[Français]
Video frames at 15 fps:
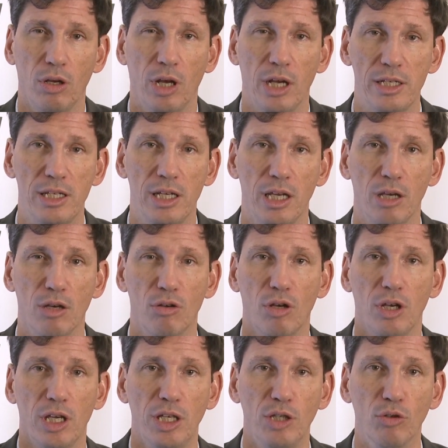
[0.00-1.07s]
assez
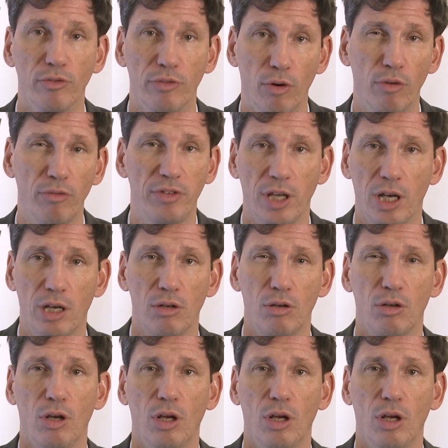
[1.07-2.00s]
innovant, vient